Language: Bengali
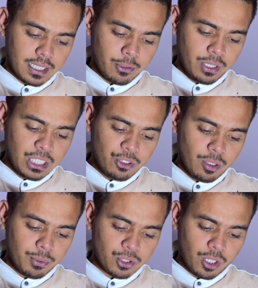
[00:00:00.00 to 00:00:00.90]
দেখুন
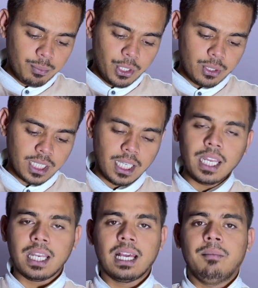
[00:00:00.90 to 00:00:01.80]
ইউটিউব শর্ট ভিডিও থেকে
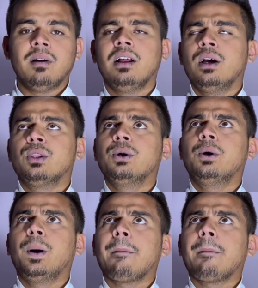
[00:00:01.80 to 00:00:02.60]
ইনকাম তো